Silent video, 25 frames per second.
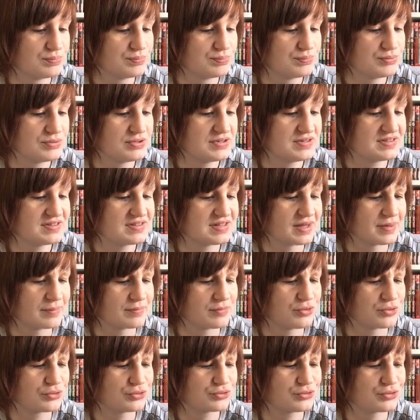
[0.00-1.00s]

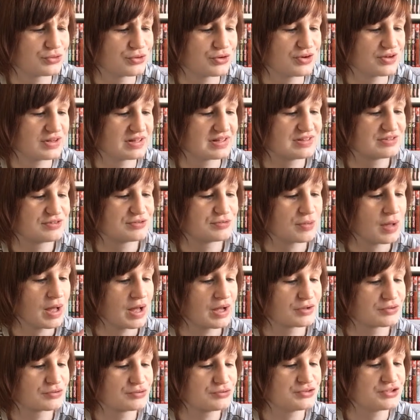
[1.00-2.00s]
puissamment sur
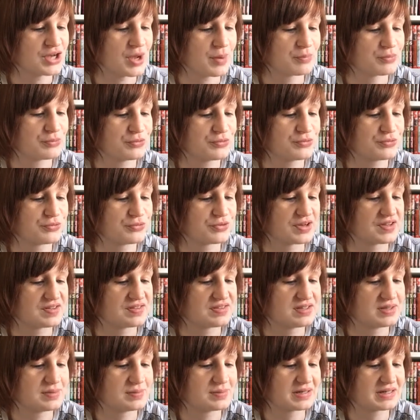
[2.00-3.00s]
l'histoire du Japon.
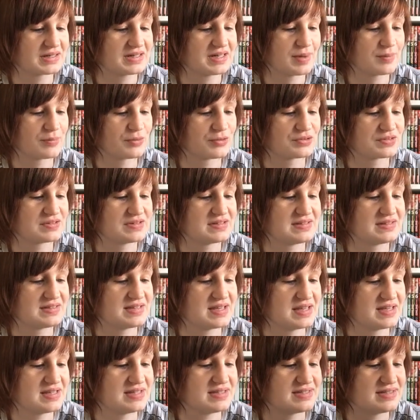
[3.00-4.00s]
Voici brillamment tissé
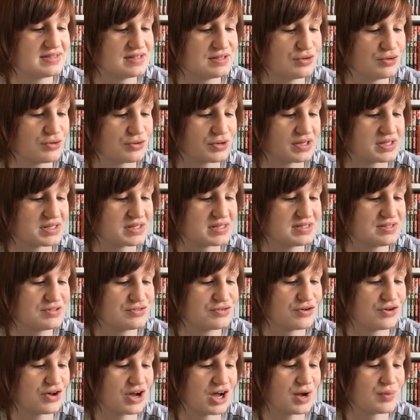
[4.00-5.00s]
ici le récit de
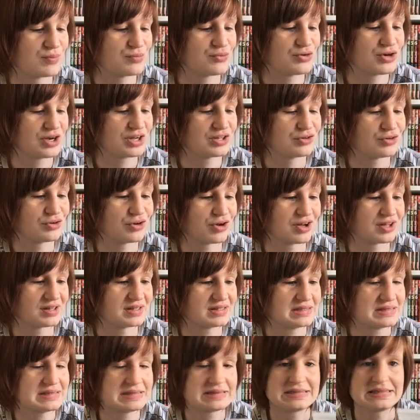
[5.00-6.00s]
leur amour et de leur
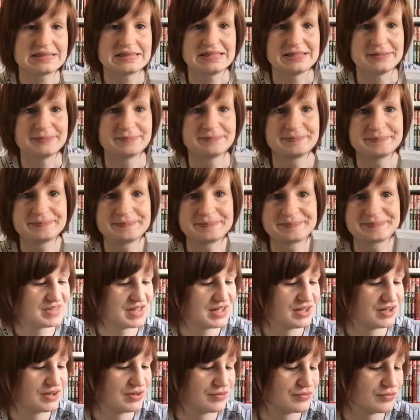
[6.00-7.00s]
destinée.
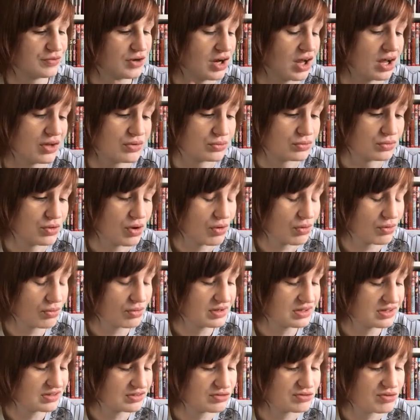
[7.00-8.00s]
Voilà, donc en gros
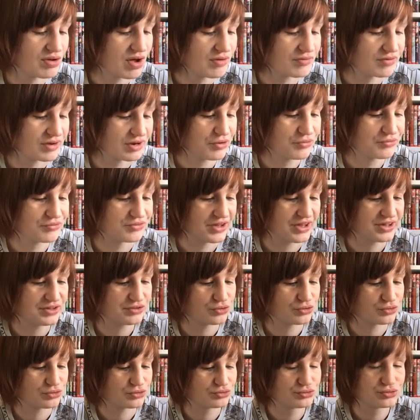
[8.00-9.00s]
l'histoire, voilà, on va
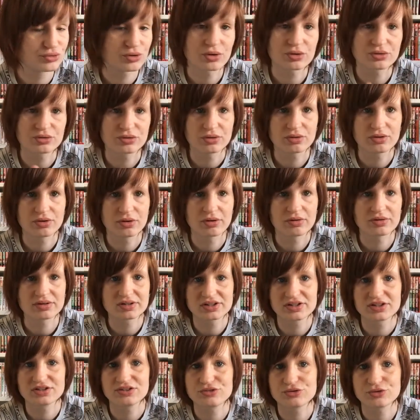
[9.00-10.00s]
être sur deux clans
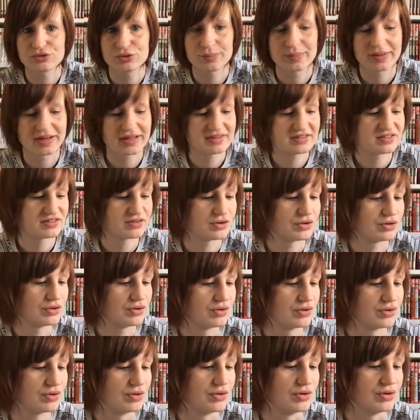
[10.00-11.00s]
qui se battent
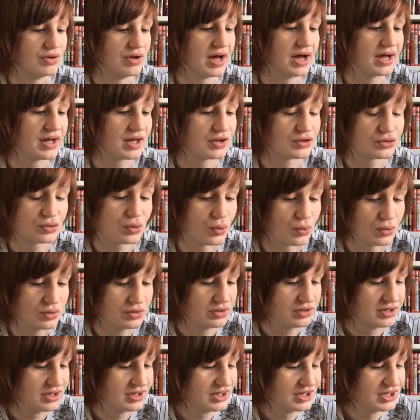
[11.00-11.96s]
euh, à un trône,